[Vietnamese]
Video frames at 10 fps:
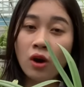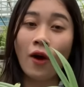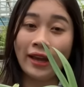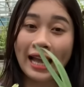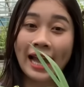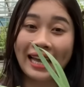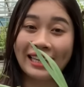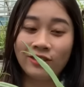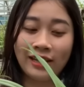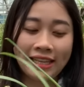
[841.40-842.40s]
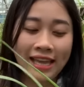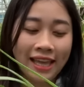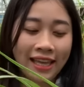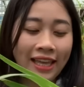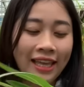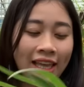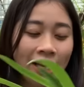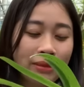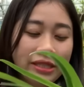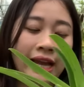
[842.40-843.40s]
loại hai rồi cả nhà.
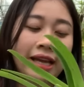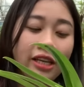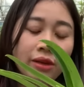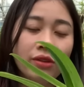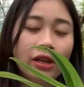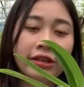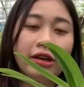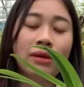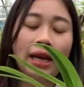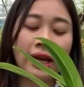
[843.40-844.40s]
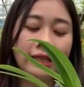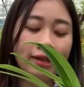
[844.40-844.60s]
Mình trải nghiệm về cái dòng hài,